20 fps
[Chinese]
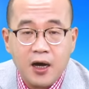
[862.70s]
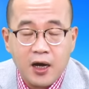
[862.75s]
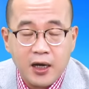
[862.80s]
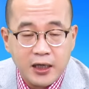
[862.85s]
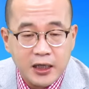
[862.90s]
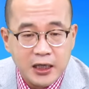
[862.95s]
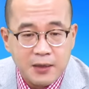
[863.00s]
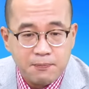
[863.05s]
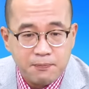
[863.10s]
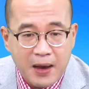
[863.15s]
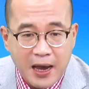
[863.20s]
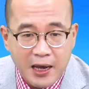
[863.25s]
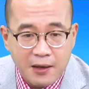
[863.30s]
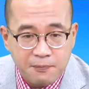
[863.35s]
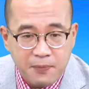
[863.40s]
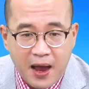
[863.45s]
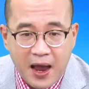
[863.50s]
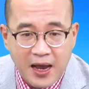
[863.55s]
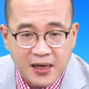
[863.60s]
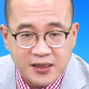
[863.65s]

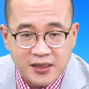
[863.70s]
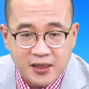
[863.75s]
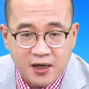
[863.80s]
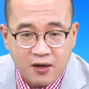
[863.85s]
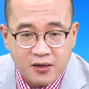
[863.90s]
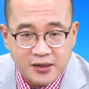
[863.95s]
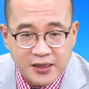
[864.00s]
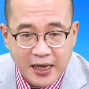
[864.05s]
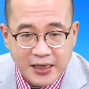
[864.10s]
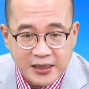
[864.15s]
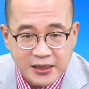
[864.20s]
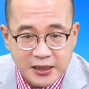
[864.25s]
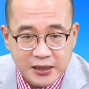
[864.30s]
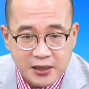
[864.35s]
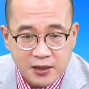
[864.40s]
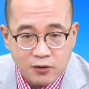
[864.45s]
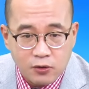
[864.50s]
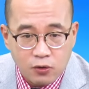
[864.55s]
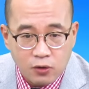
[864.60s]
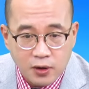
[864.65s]
180到
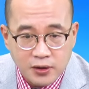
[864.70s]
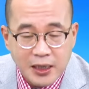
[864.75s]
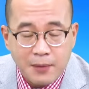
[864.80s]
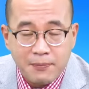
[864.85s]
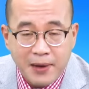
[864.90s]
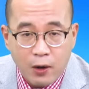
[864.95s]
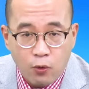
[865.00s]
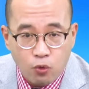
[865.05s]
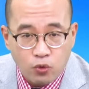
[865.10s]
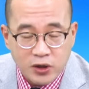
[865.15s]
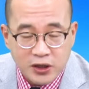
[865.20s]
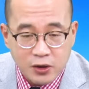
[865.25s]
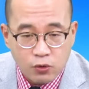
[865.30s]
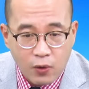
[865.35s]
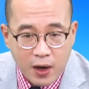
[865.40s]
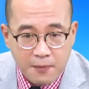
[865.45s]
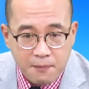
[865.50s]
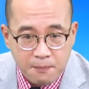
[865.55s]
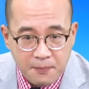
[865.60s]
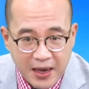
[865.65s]
350
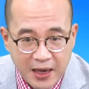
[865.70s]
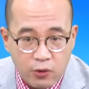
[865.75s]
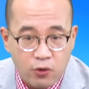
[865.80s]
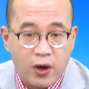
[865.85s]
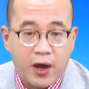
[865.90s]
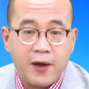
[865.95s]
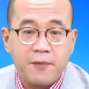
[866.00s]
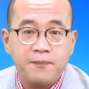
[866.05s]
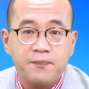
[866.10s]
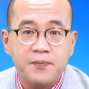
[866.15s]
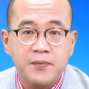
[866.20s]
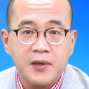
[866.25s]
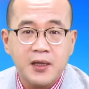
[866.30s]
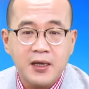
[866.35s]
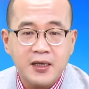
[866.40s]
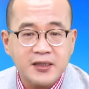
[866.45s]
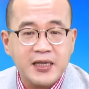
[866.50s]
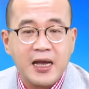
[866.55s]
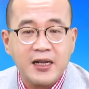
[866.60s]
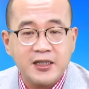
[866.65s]
万美元，
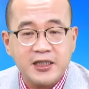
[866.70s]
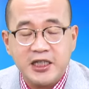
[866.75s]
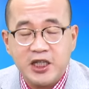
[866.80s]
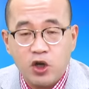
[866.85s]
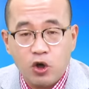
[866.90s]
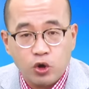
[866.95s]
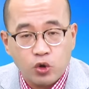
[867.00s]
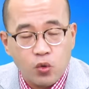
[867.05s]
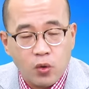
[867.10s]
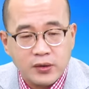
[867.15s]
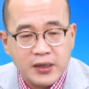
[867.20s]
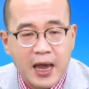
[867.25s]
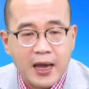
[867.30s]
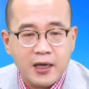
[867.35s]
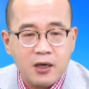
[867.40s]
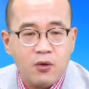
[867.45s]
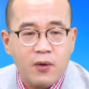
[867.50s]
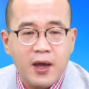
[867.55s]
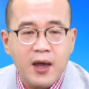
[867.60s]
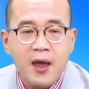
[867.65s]
商机有多大？
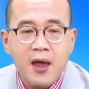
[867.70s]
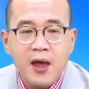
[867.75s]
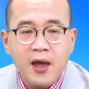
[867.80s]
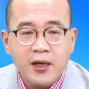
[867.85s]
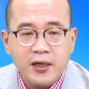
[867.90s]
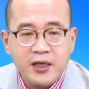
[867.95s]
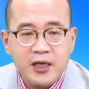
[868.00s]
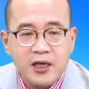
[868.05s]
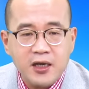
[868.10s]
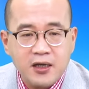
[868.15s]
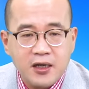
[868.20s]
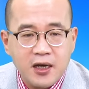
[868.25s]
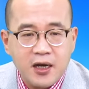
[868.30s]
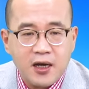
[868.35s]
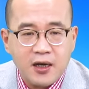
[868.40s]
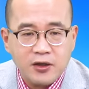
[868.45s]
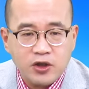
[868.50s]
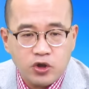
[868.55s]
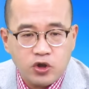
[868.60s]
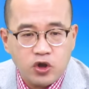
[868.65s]
因为一
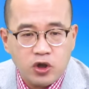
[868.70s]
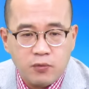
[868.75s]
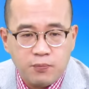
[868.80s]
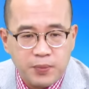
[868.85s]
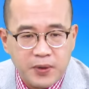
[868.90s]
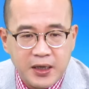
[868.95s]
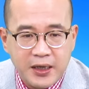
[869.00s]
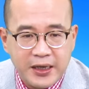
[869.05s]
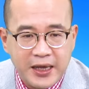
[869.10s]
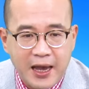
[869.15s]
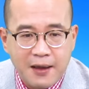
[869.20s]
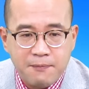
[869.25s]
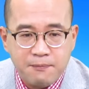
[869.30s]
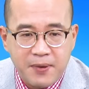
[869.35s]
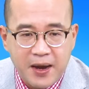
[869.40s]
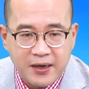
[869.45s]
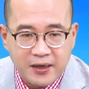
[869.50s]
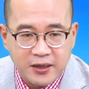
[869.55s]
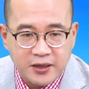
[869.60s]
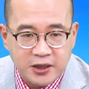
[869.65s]
个
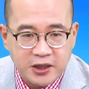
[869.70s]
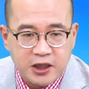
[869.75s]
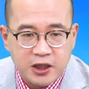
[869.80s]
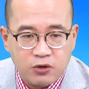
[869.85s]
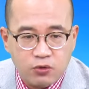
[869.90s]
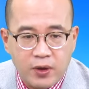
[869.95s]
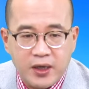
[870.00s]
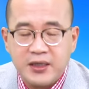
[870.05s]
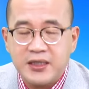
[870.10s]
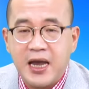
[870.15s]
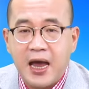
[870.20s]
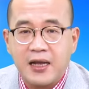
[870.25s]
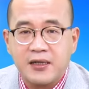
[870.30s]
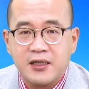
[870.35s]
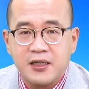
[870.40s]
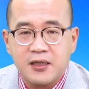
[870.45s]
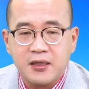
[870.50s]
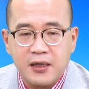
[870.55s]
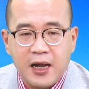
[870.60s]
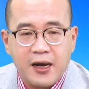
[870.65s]
GB200 的机柜价
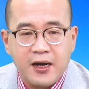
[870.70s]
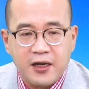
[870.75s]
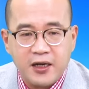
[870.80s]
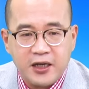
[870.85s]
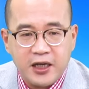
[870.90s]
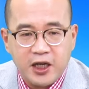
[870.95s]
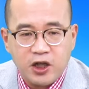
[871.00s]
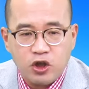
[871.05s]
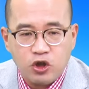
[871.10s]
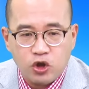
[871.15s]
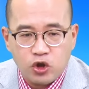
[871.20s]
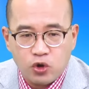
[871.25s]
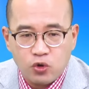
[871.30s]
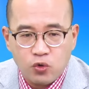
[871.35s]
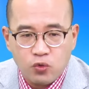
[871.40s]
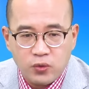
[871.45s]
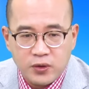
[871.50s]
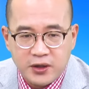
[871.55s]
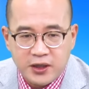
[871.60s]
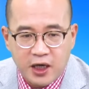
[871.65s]
值，它的零
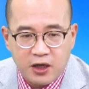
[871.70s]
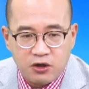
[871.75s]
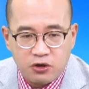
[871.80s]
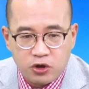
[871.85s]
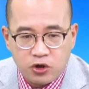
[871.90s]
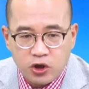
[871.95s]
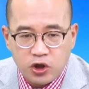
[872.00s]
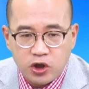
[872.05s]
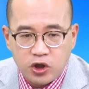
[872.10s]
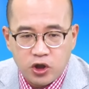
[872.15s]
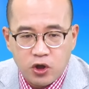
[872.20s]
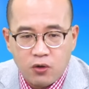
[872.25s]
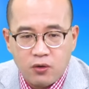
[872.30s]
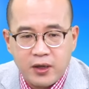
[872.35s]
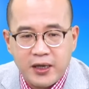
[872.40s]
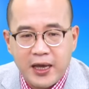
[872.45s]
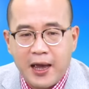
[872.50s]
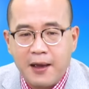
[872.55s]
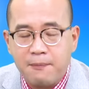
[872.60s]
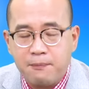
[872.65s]
组件需求
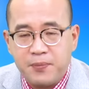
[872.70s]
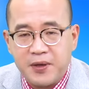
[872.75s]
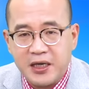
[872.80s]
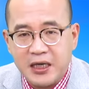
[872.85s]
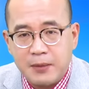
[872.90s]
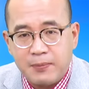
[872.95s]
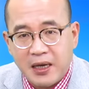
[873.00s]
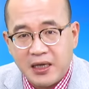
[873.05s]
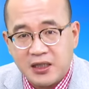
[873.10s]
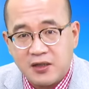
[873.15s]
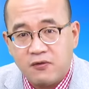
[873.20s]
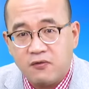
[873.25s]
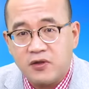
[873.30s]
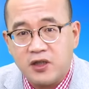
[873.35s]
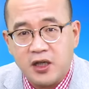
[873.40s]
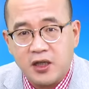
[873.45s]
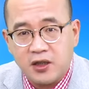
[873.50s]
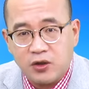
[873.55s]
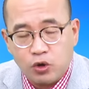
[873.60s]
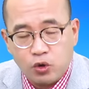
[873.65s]
量比一般伺服
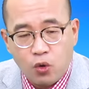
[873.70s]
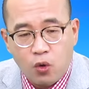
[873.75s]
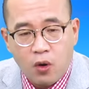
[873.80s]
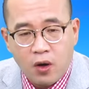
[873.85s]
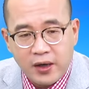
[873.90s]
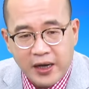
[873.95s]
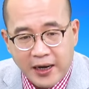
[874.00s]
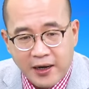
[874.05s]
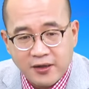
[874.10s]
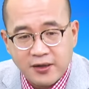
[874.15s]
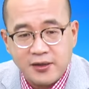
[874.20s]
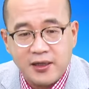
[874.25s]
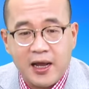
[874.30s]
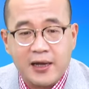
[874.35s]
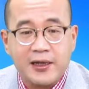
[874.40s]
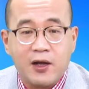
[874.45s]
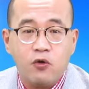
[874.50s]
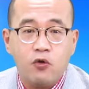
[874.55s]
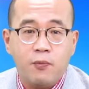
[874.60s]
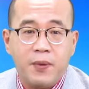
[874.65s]
器多2
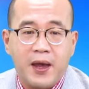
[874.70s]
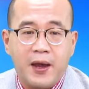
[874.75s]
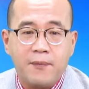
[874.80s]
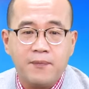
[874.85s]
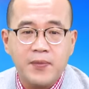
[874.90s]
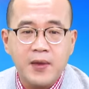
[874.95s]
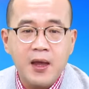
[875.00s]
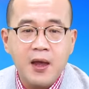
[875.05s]
到5倍。